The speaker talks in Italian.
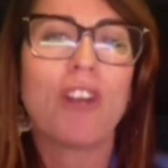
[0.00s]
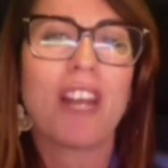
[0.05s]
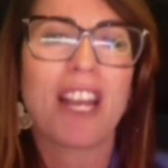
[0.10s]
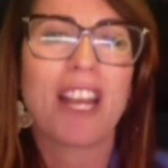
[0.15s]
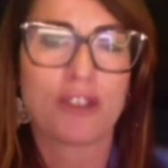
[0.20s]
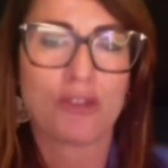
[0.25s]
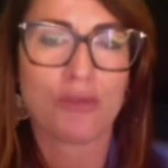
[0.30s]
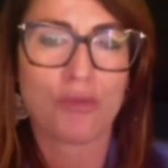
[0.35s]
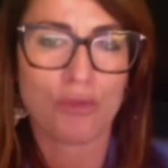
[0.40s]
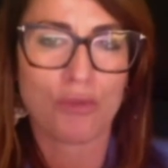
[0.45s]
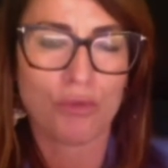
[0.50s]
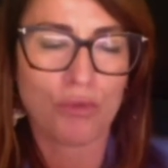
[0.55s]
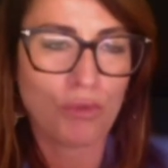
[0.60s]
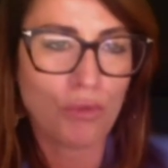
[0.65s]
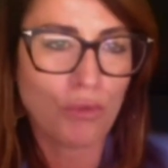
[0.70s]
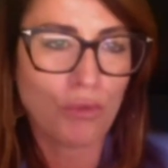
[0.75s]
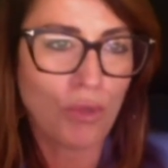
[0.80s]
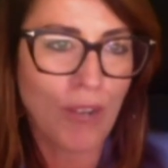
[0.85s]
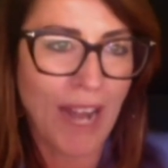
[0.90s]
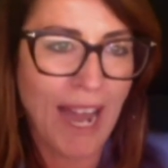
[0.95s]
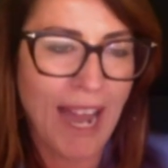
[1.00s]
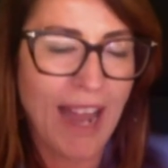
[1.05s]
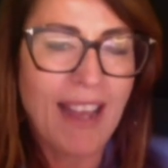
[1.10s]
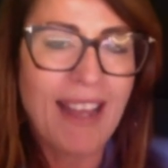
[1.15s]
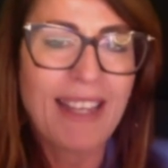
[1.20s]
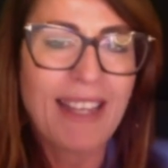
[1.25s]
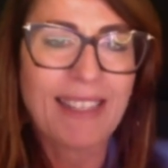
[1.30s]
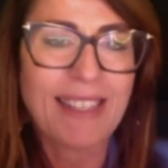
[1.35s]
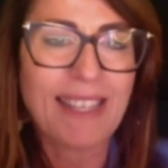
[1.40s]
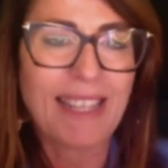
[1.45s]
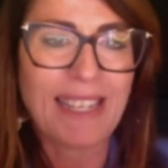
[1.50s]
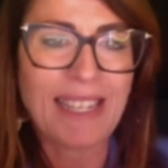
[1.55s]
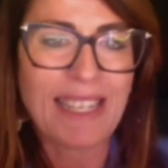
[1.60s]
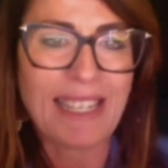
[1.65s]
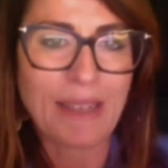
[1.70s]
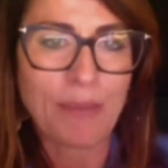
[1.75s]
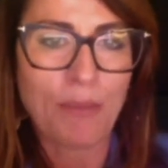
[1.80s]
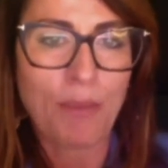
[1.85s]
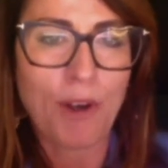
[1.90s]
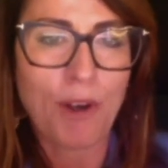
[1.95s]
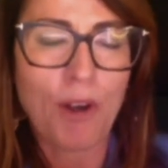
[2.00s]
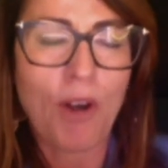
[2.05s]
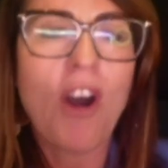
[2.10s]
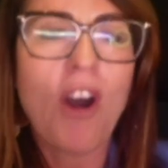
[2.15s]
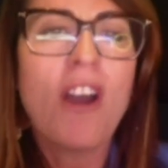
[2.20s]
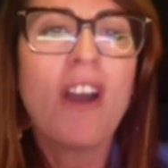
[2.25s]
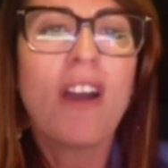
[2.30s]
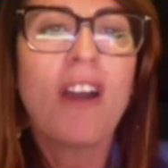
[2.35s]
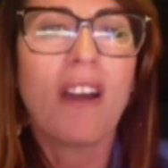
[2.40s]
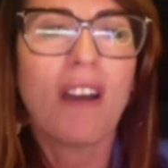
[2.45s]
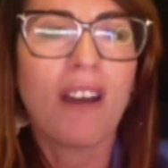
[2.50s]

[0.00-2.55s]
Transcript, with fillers: e la struttura del libro,